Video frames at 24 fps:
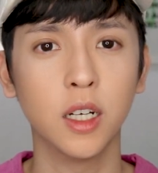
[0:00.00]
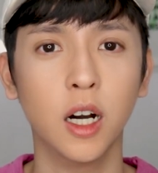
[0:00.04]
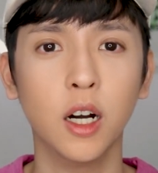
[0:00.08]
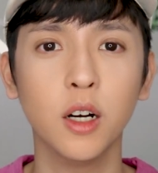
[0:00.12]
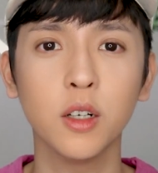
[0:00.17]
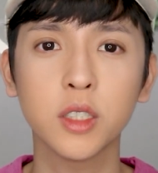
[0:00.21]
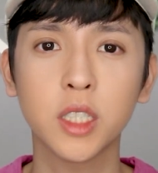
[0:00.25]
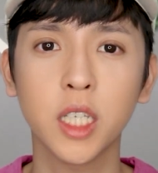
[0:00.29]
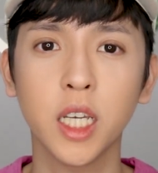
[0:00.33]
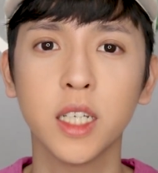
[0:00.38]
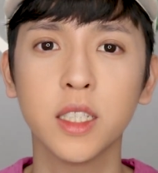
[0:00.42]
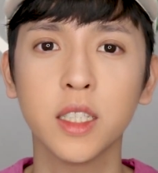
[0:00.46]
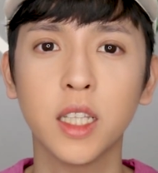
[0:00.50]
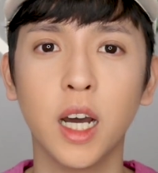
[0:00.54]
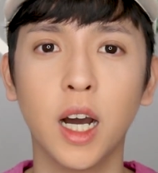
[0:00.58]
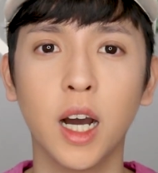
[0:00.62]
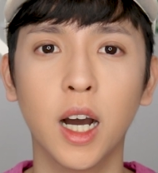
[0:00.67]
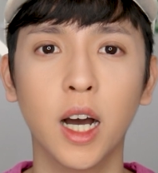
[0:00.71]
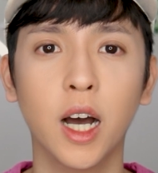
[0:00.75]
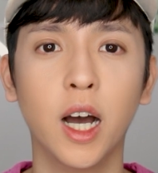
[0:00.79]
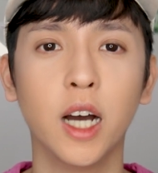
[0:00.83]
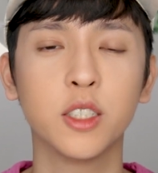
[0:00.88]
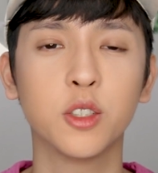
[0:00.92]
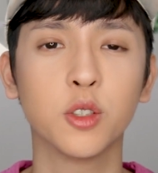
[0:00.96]
然后天堂
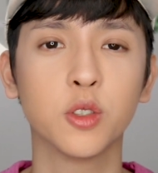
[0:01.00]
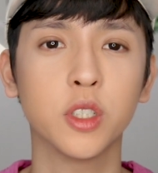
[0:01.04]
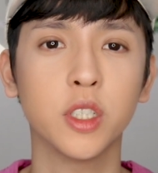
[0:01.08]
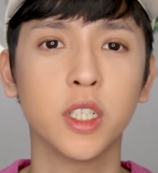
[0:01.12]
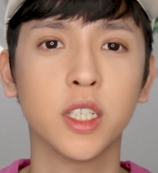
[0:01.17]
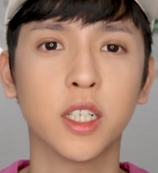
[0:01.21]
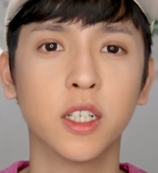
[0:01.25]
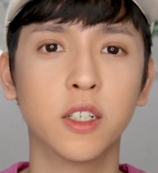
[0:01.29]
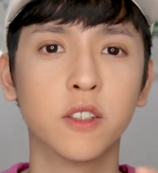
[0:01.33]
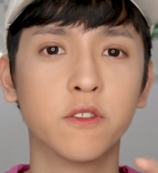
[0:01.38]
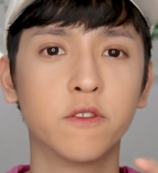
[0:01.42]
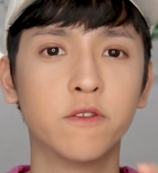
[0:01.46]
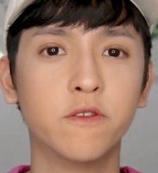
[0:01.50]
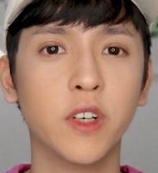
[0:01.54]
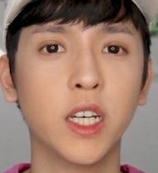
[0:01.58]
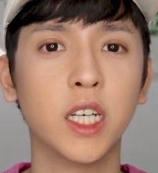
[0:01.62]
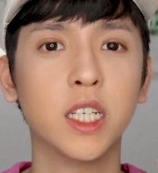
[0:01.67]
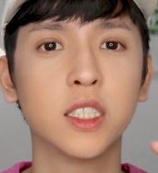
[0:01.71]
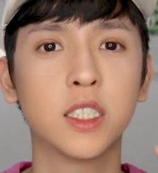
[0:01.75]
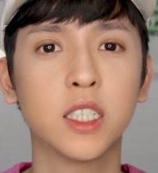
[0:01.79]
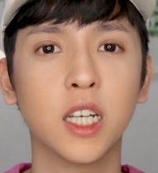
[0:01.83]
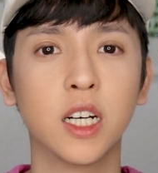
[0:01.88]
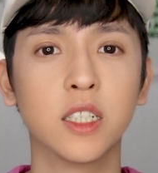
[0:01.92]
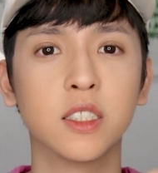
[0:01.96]
啊，它就是一个
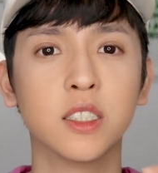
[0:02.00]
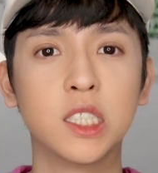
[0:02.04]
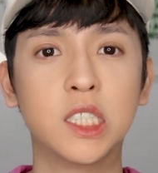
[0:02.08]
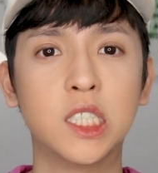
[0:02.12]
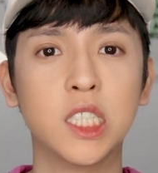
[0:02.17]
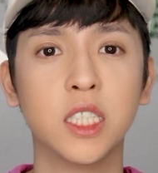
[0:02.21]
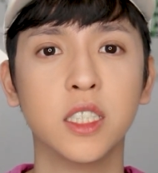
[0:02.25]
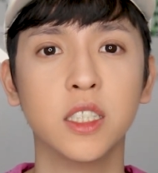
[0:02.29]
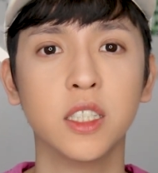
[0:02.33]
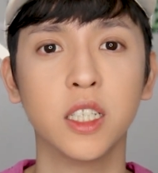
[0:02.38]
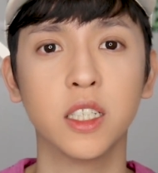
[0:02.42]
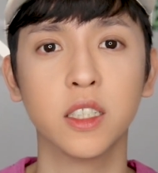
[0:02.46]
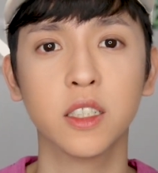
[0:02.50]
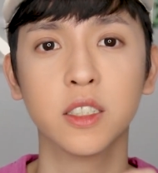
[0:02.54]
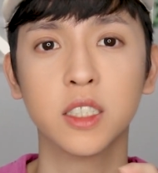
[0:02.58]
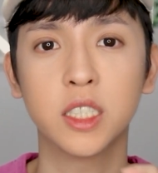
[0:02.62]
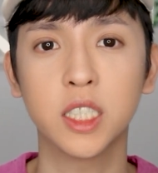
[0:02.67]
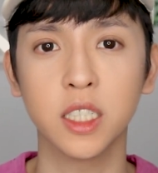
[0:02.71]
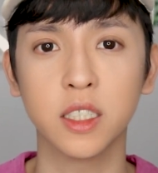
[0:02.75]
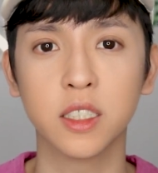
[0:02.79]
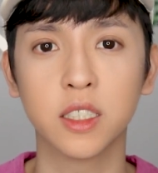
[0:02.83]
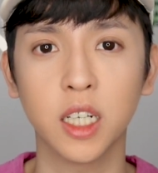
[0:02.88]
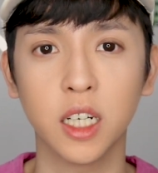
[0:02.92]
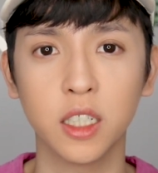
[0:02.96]
非常经典的
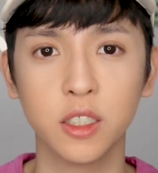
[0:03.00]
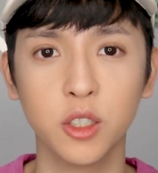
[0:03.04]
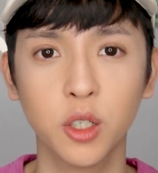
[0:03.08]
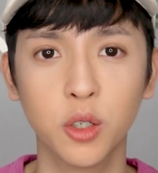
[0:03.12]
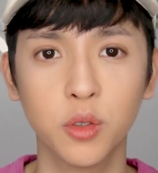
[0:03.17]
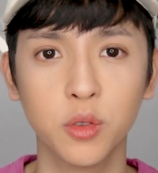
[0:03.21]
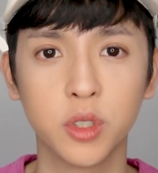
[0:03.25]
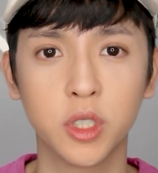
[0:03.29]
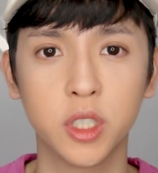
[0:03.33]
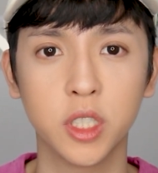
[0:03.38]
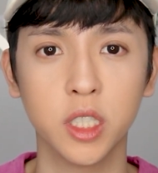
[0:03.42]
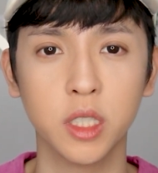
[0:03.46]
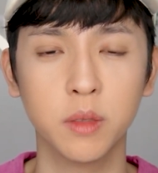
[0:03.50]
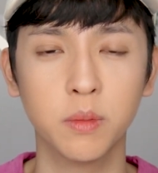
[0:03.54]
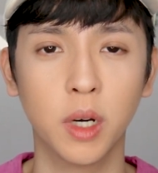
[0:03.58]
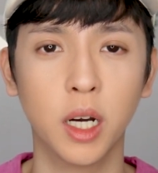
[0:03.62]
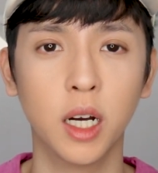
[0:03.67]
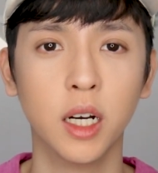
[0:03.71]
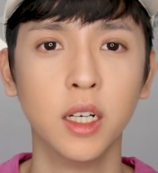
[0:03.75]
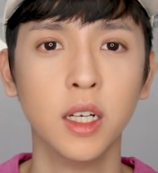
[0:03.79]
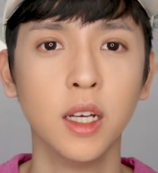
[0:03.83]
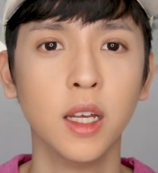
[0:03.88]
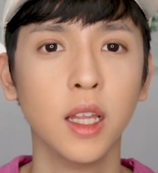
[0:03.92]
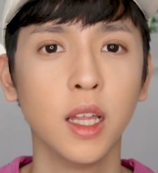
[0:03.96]
线上游戏嘛，